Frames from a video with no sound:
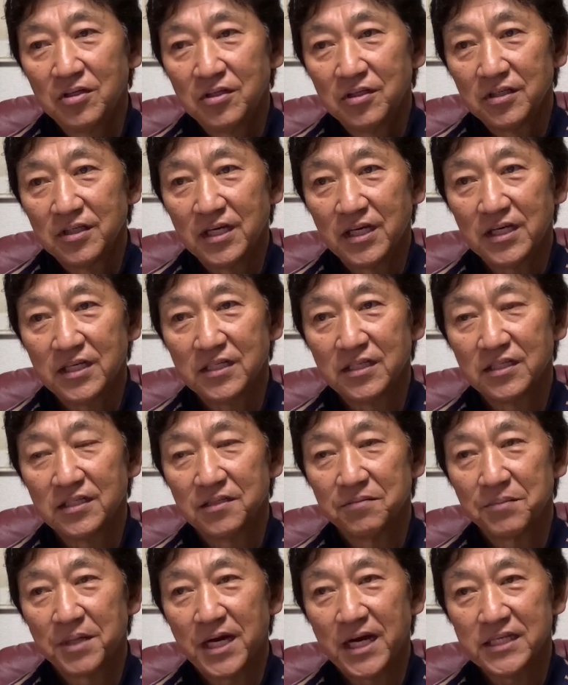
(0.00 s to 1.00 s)
やはり
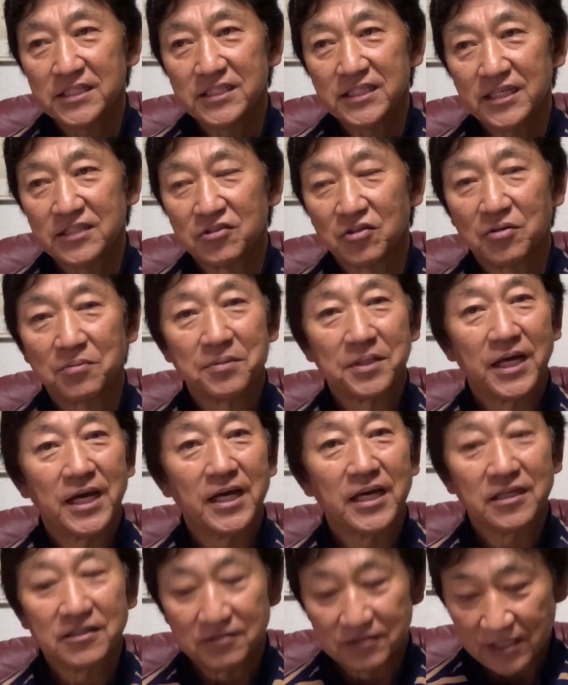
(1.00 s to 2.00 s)
まあ足がそこまで
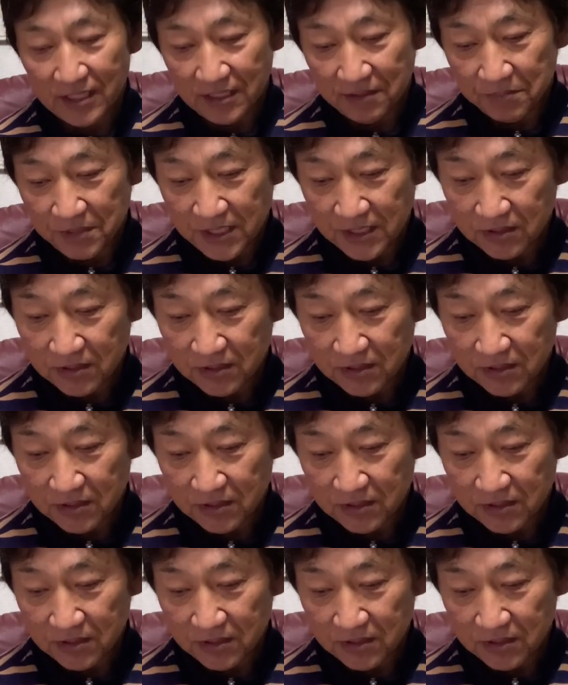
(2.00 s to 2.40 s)
速くない、まあ、